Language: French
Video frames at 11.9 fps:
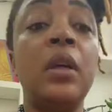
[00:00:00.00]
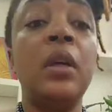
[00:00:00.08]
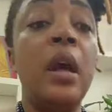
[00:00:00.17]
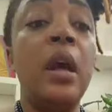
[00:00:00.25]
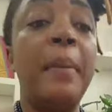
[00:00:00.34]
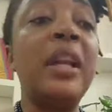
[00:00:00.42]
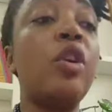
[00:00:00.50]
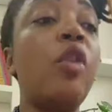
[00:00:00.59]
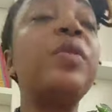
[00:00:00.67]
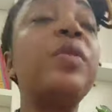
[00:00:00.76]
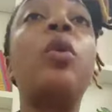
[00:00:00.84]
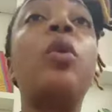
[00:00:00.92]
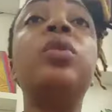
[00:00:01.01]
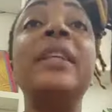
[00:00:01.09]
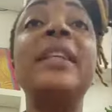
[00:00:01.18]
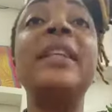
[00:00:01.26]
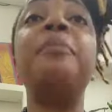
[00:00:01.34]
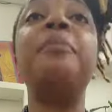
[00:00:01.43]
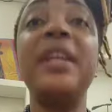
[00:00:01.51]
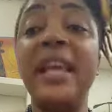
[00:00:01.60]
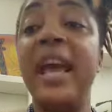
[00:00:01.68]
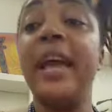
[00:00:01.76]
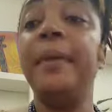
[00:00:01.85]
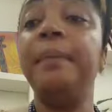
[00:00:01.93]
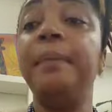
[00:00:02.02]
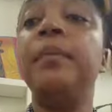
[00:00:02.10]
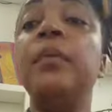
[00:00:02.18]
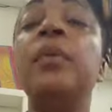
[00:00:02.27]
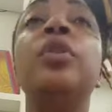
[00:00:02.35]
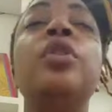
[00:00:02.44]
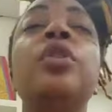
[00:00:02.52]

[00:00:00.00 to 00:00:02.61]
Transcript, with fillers: Pendant que vous écoutez cette prière, je